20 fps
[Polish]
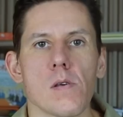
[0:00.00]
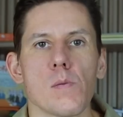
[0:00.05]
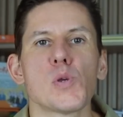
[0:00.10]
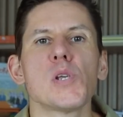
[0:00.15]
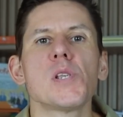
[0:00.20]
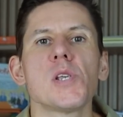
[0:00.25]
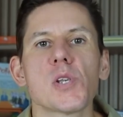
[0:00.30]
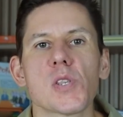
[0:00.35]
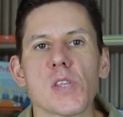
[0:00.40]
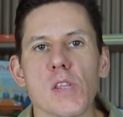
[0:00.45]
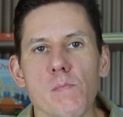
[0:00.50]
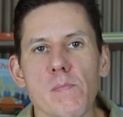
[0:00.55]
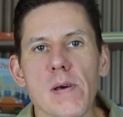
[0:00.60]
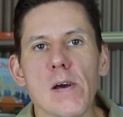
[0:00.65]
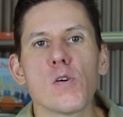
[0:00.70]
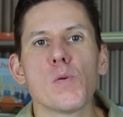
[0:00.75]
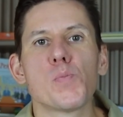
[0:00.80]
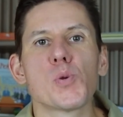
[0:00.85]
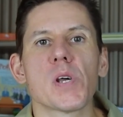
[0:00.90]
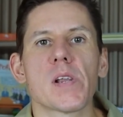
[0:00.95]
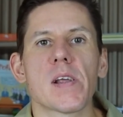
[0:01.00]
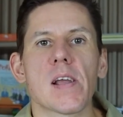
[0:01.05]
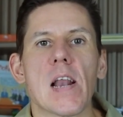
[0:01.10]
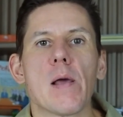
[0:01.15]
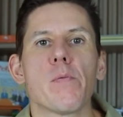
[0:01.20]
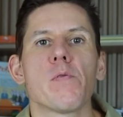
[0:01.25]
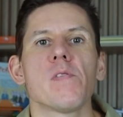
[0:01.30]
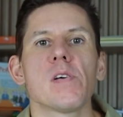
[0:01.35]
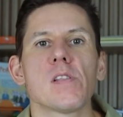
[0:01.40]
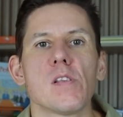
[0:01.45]
Przecież ten mały,
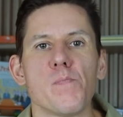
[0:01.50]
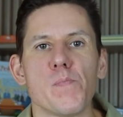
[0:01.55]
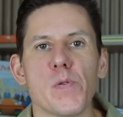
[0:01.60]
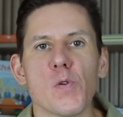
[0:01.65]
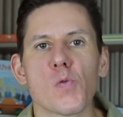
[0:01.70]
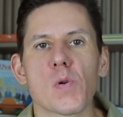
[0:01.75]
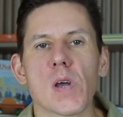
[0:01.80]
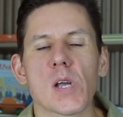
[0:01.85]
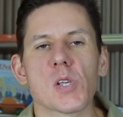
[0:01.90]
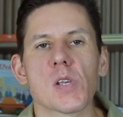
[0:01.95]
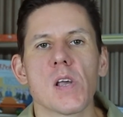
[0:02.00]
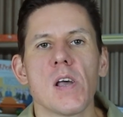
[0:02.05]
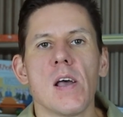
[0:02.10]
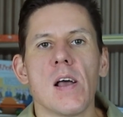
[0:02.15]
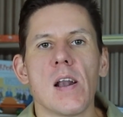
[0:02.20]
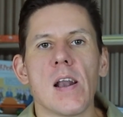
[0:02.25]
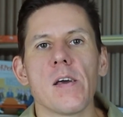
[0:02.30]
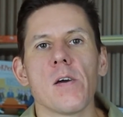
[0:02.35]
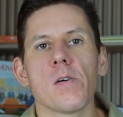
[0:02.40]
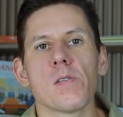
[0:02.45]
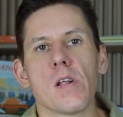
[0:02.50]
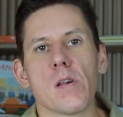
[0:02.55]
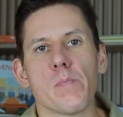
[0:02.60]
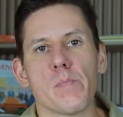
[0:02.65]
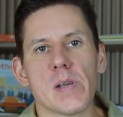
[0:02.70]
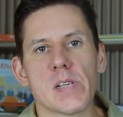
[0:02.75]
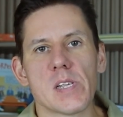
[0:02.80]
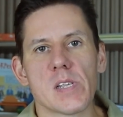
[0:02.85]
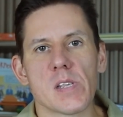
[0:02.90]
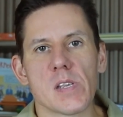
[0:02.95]
przereklamowany piłkarz Lionel
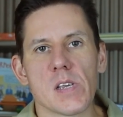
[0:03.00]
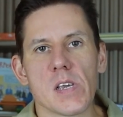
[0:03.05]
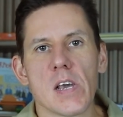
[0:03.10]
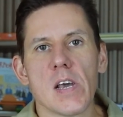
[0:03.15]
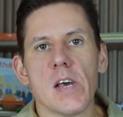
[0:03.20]
Messi.